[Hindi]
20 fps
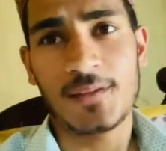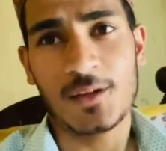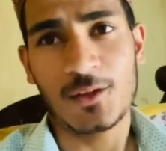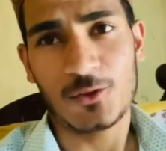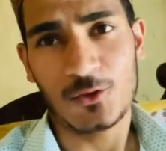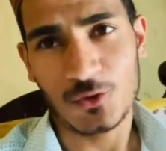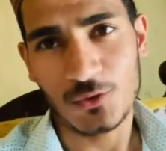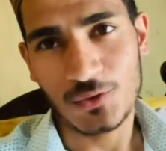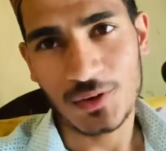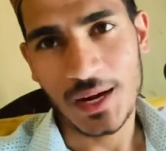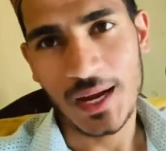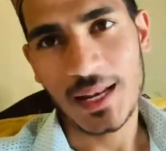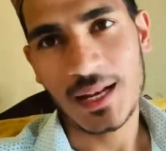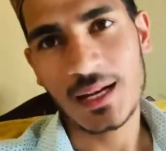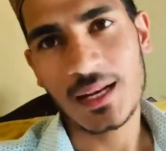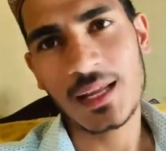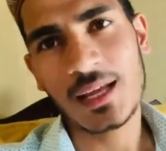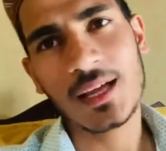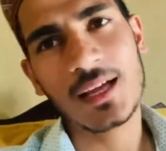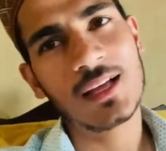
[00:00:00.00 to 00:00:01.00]
फाइनली
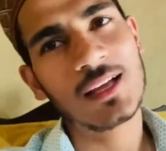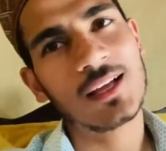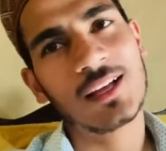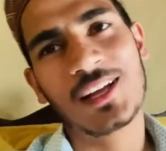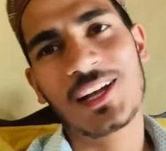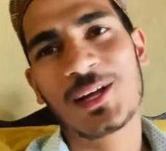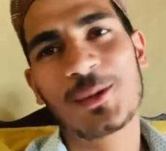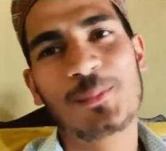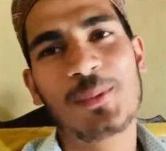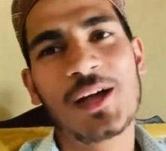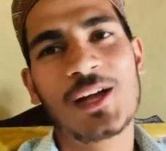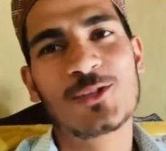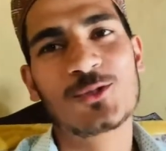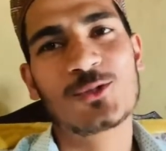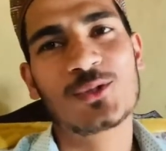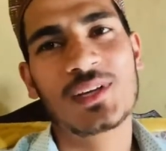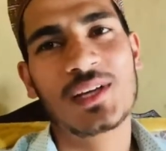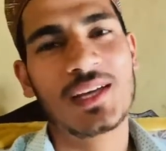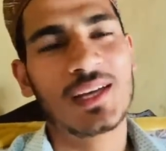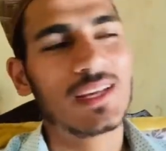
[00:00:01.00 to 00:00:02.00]
घर पे आ
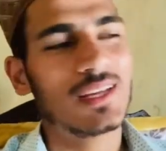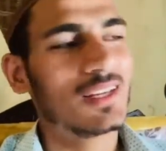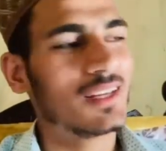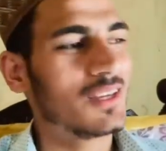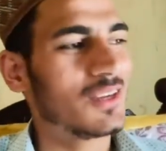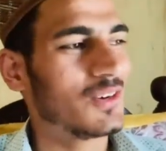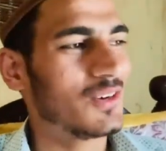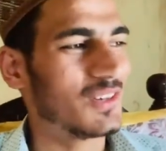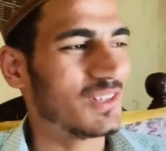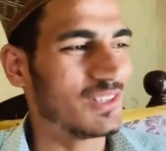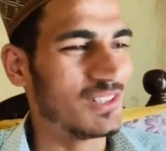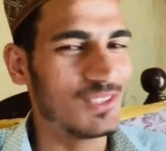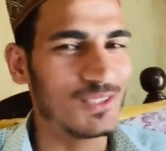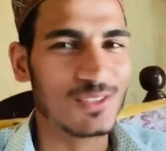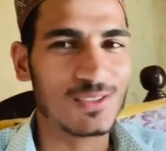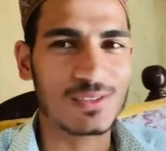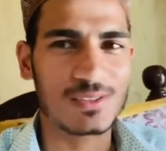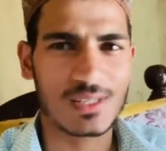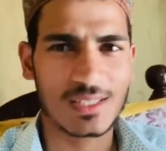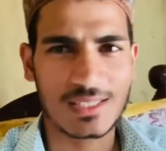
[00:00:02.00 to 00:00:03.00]
चुके हैं और
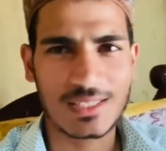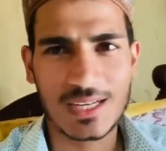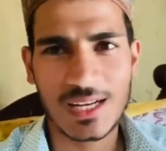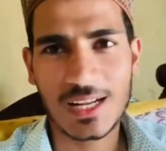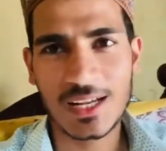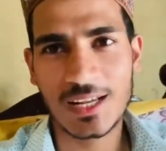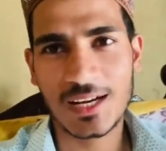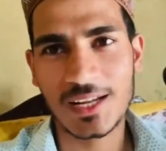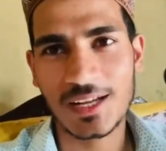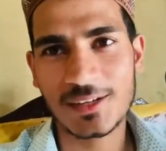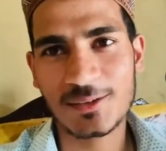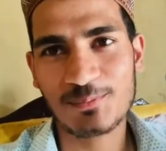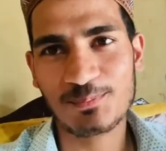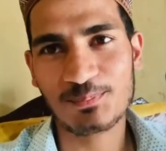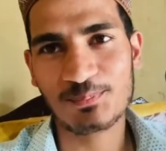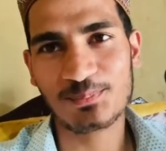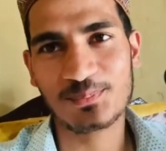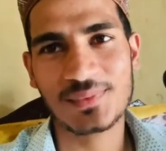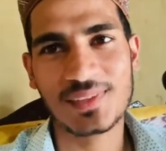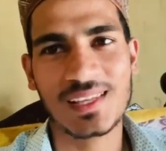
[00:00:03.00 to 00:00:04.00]
अच्छा लग रहा है
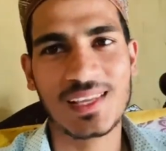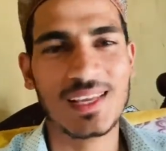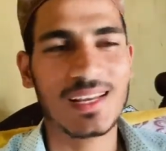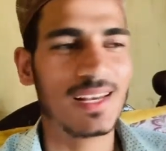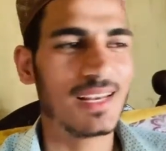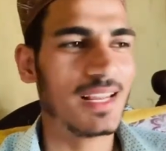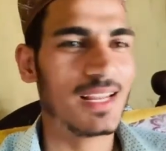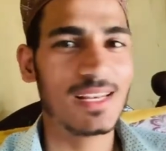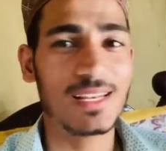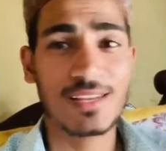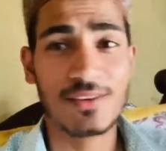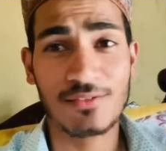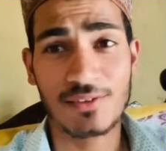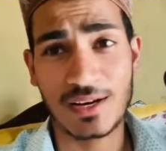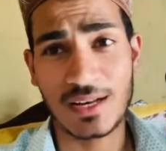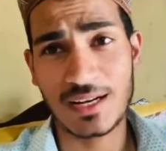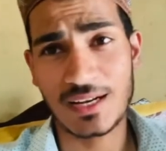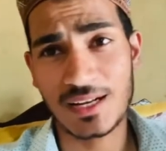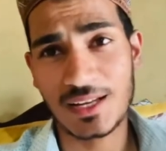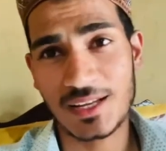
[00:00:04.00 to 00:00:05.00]
कि ले ली
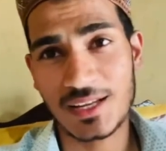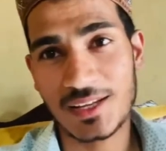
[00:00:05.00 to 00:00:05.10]
फाइनली